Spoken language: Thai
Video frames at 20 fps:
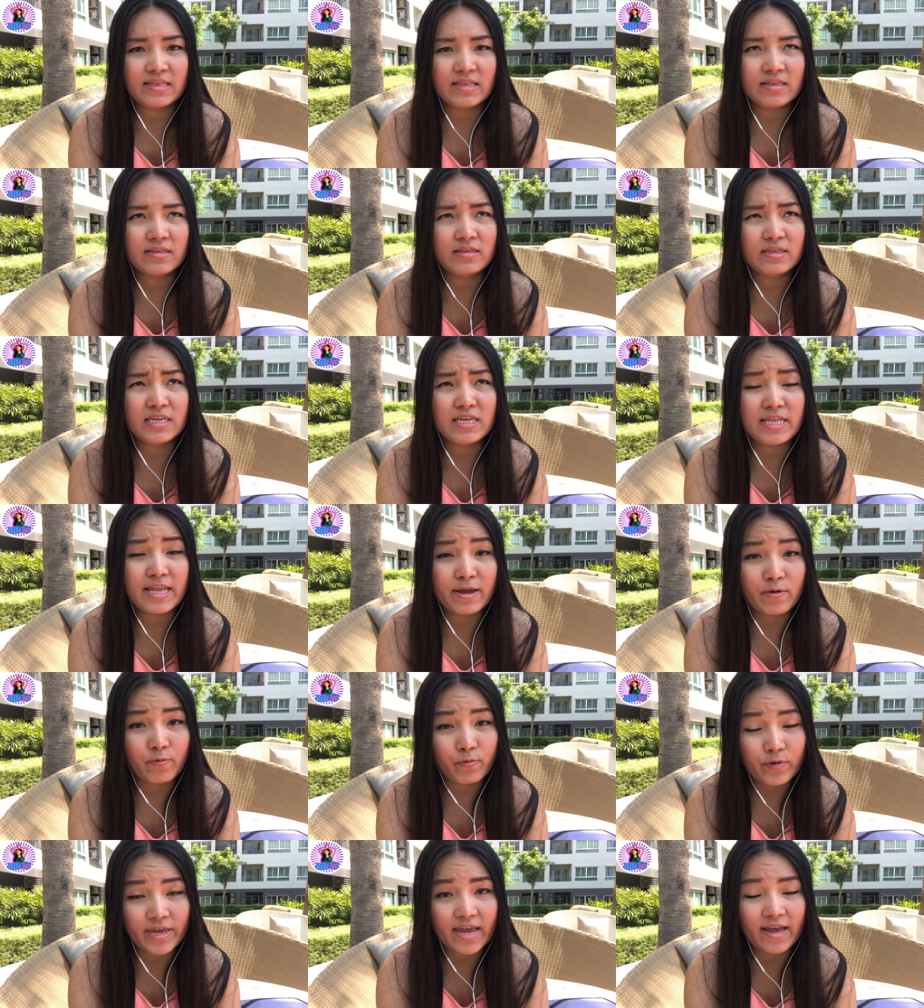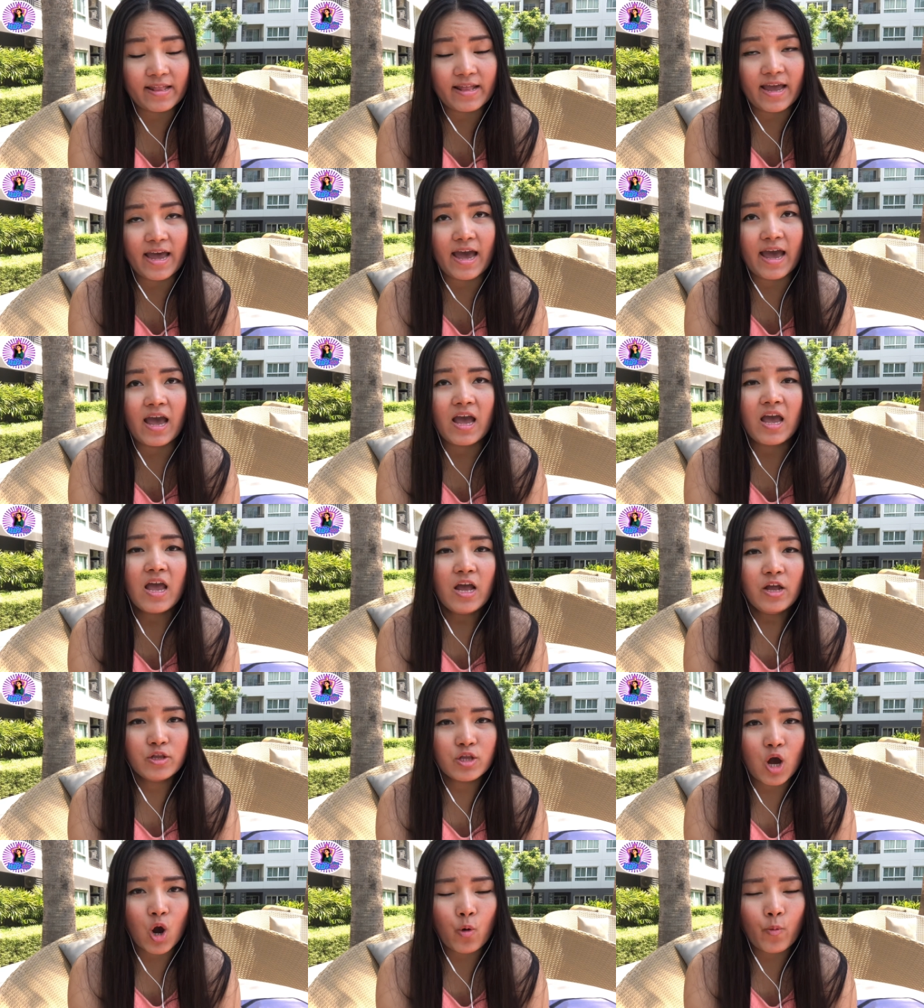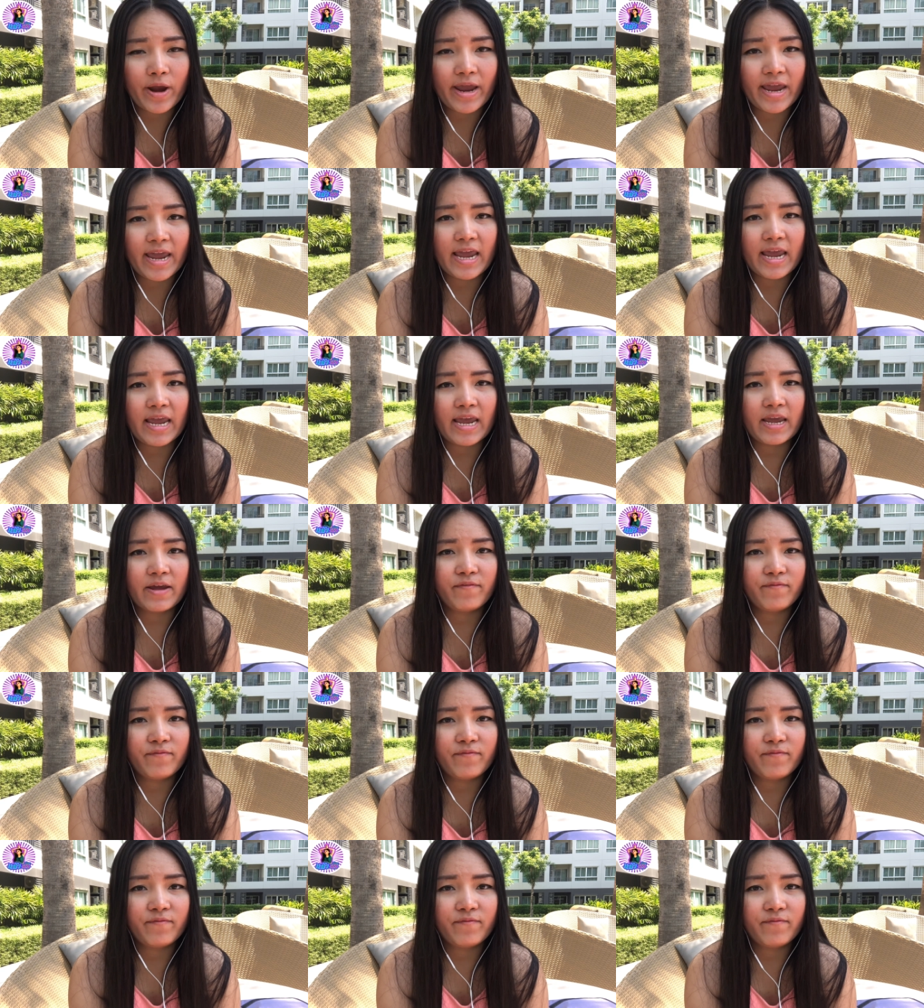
นดิเนเวียนะคะ Norway